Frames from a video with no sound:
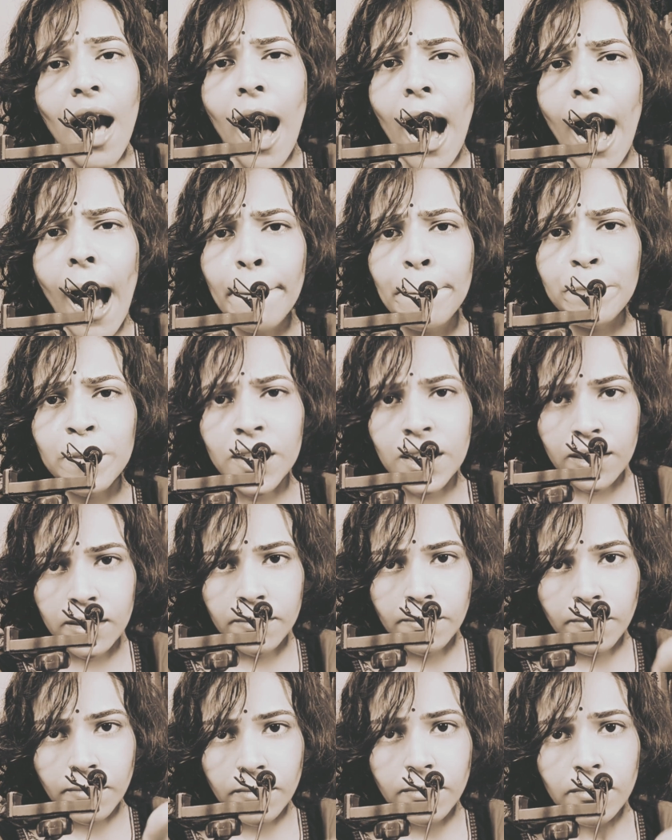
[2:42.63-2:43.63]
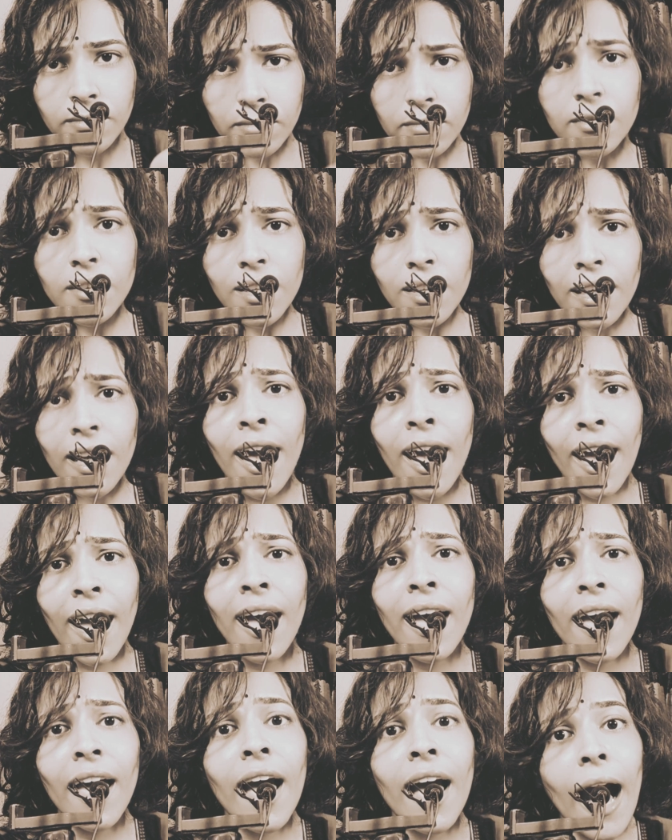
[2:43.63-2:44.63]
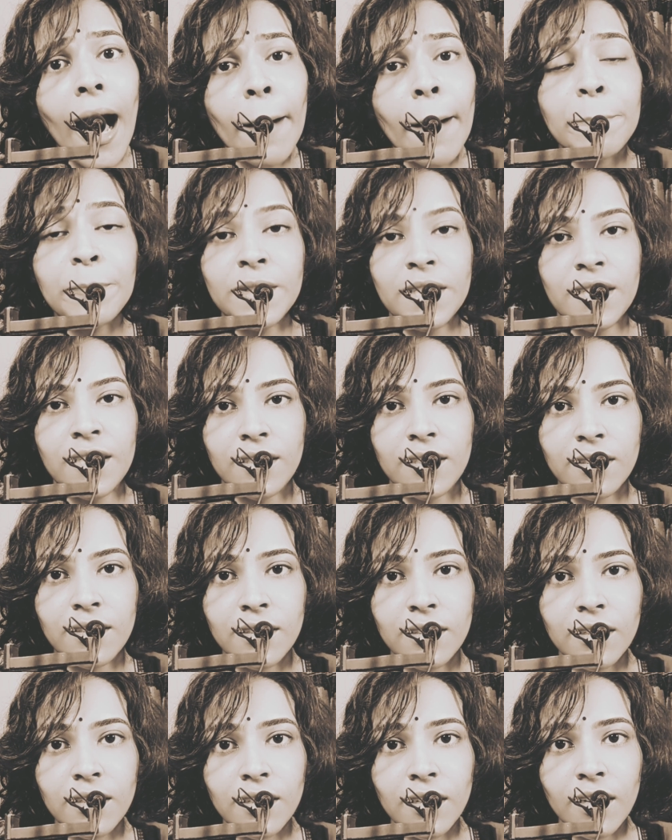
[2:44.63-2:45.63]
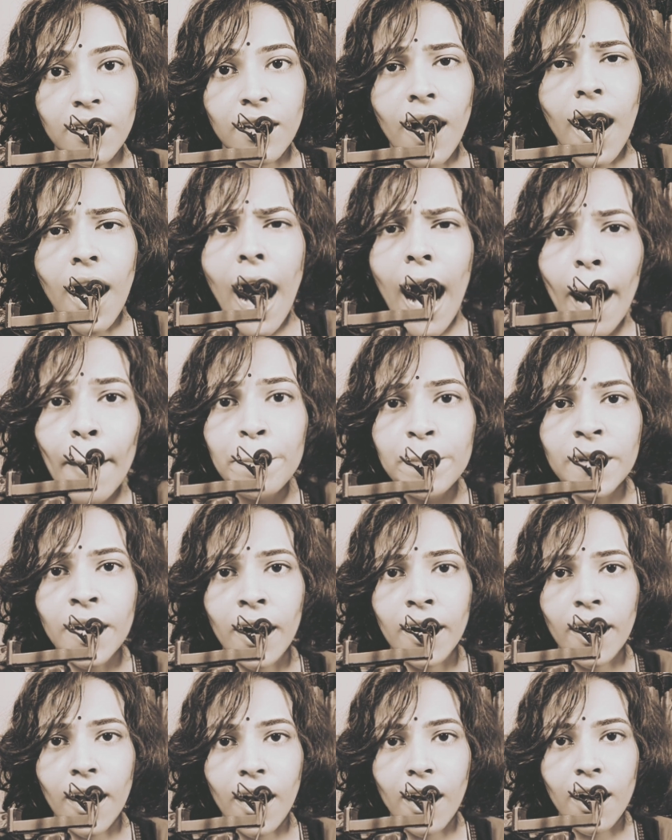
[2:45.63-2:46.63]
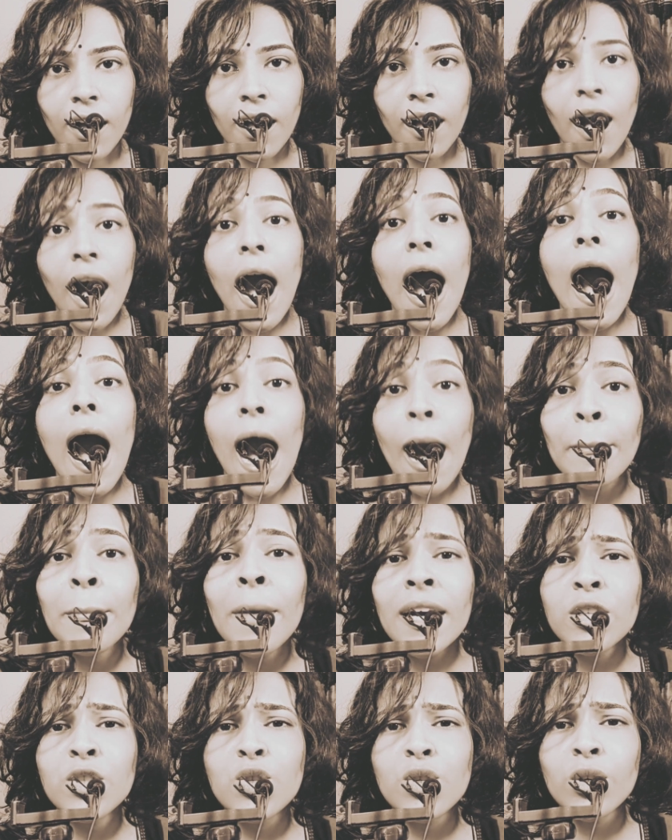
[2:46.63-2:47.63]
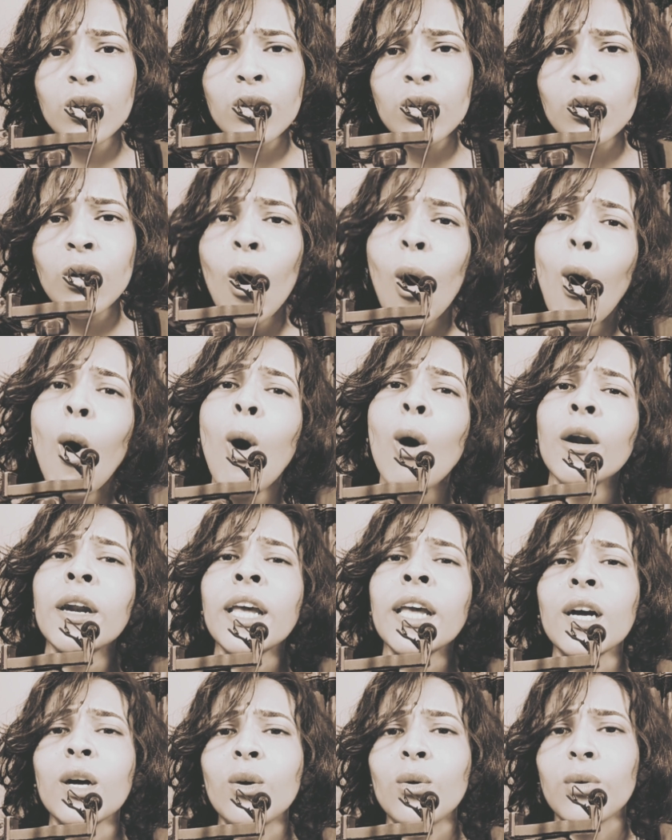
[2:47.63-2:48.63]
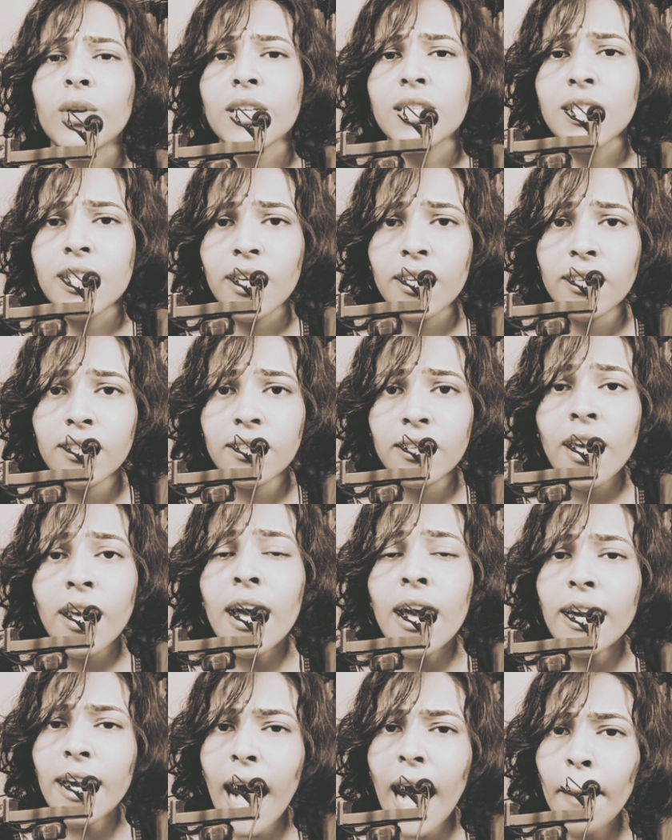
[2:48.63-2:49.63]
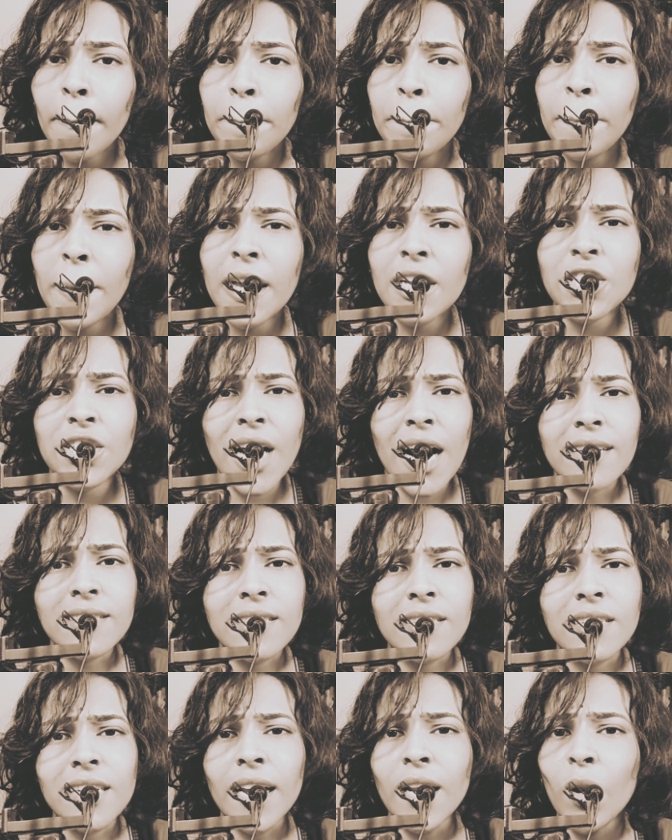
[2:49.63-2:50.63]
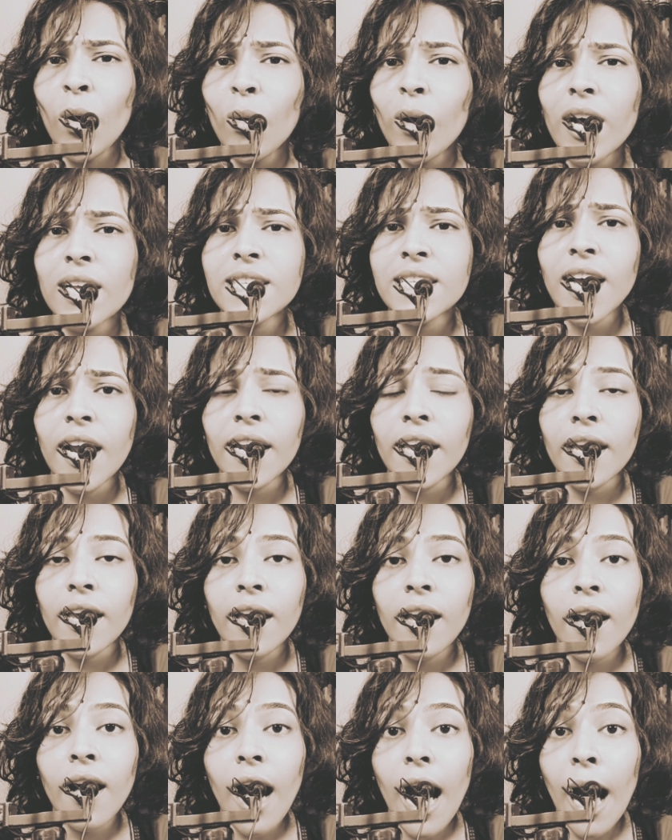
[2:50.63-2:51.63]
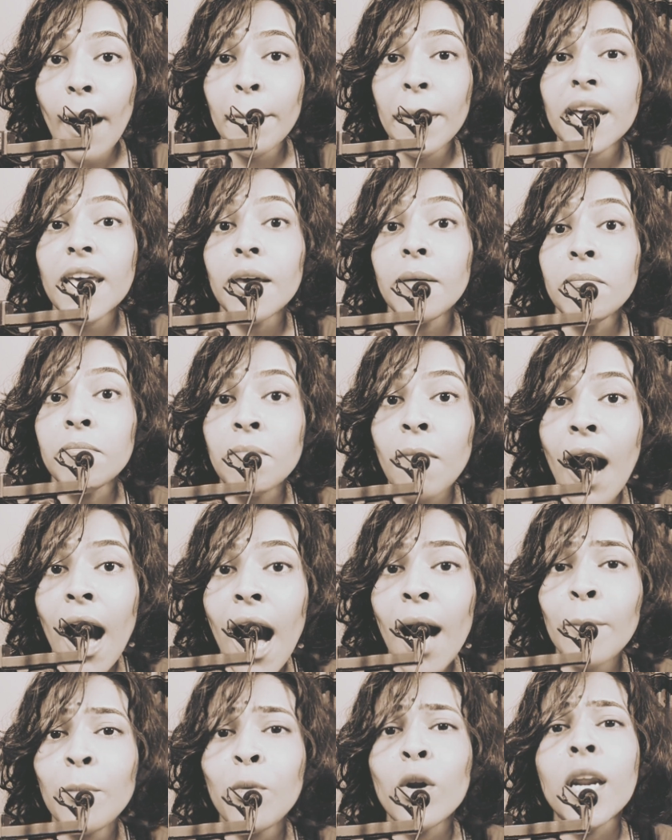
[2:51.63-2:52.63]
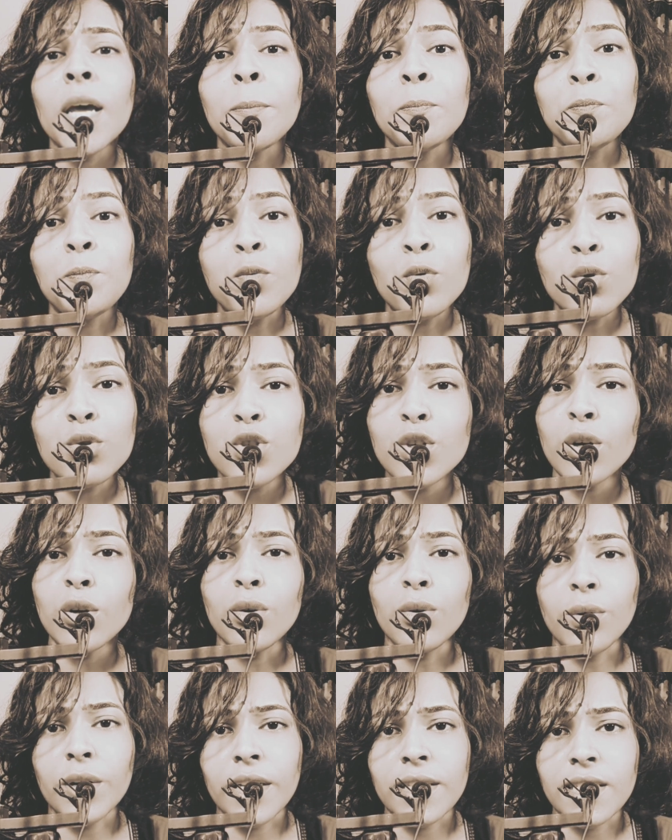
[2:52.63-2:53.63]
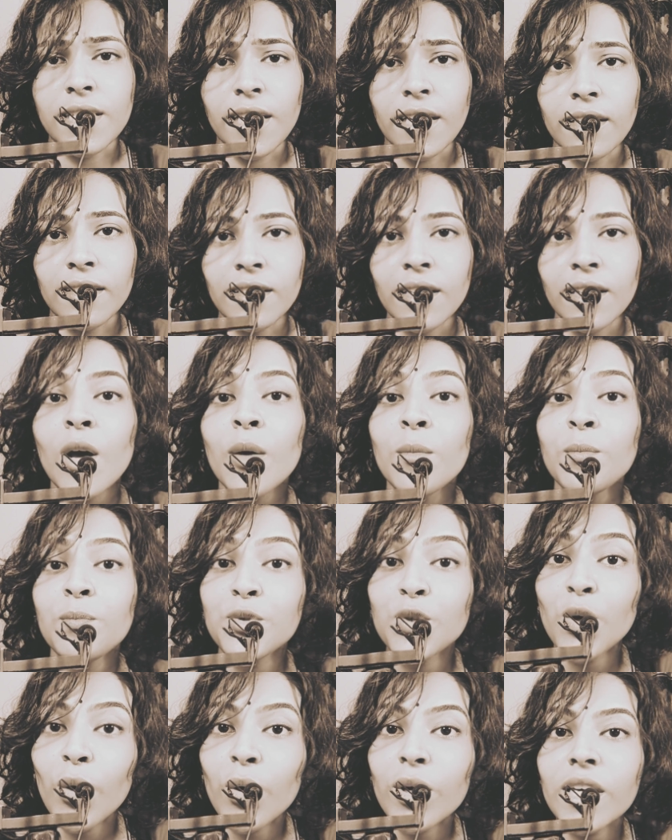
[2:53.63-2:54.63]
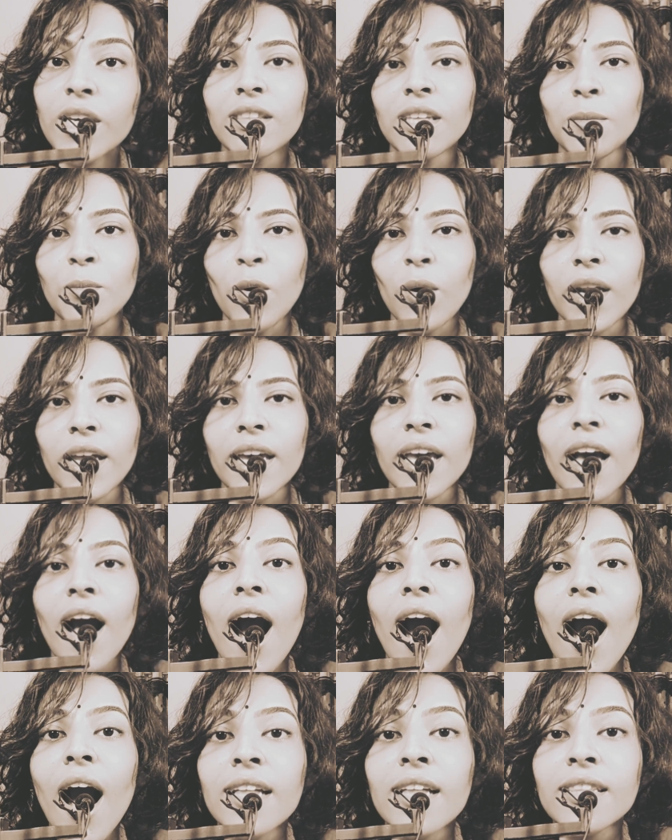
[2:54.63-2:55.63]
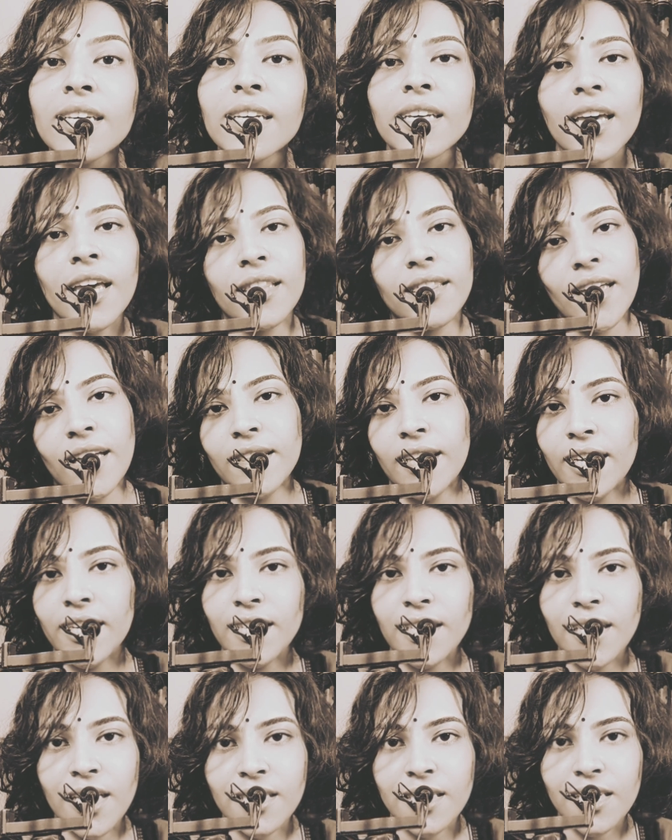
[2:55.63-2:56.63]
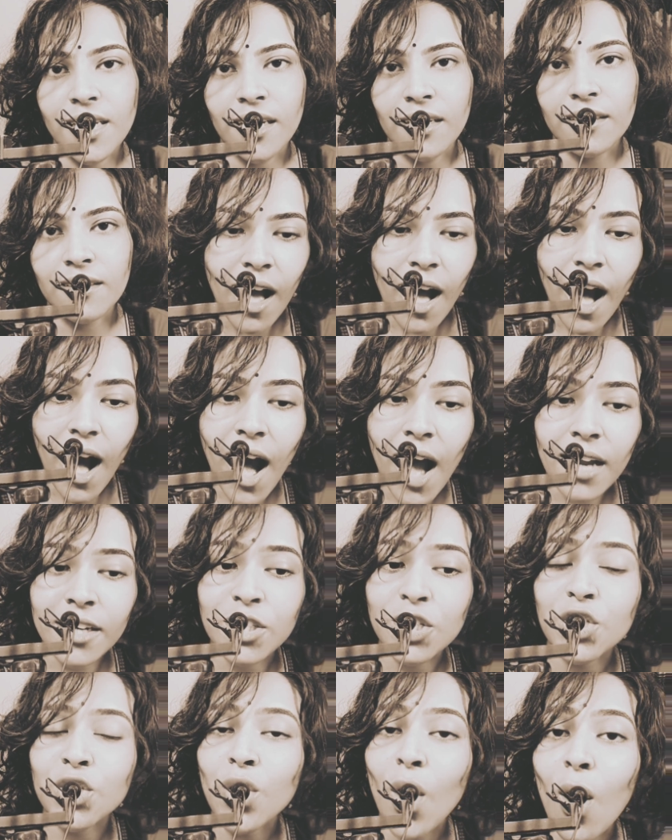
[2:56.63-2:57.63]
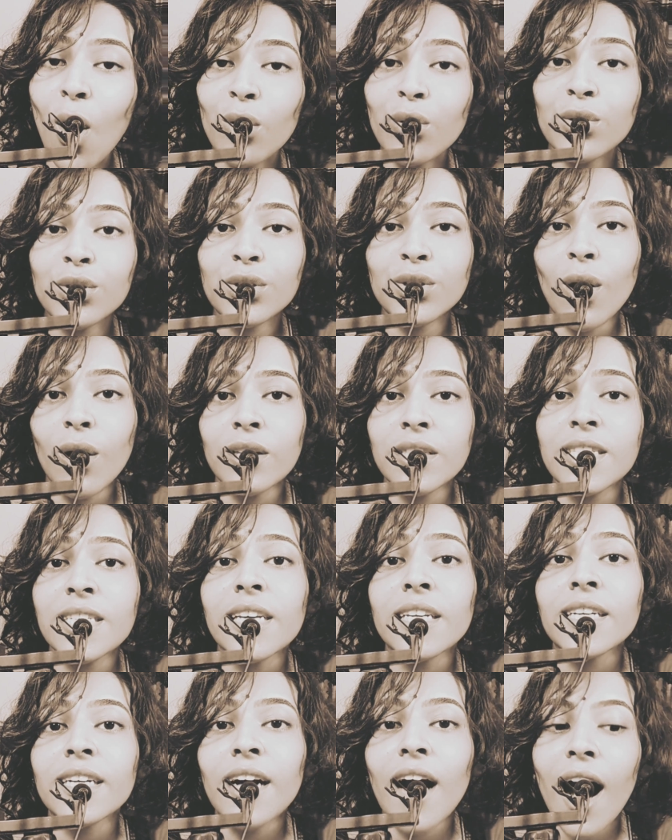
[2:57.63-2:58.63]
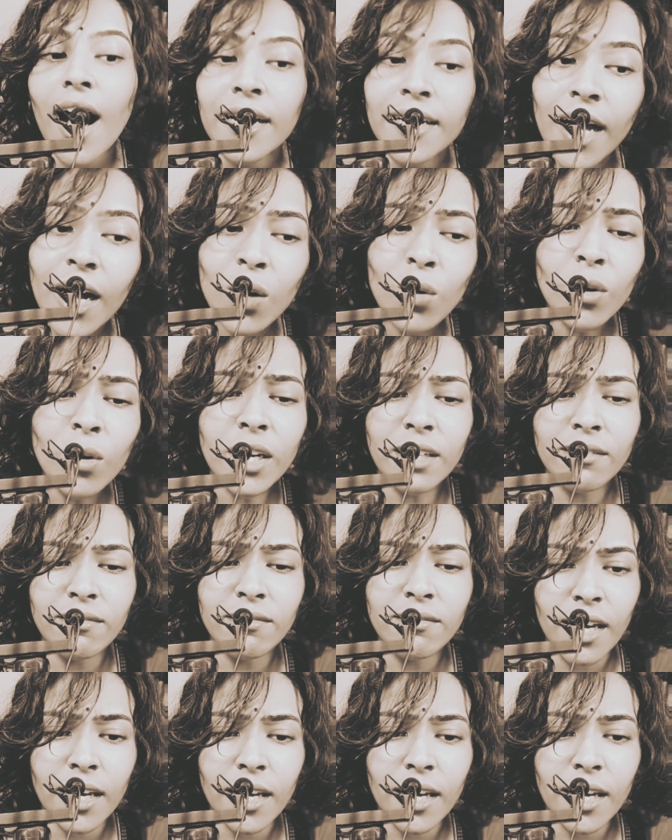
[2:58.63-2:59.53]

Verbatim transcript: আপনি হ্যাঁ হ্যাঁ আপনি আপনারা আমার জন্য অনেক করেছেন কাব্যে শাস্ত্রে লোকাচারে আমাকে মা বলে পুজো করেছেন প্রকৃতি বলে আদিক্ষেতা দেখিয়েছেন আর শহরগঞ্জের কানাগুলিতে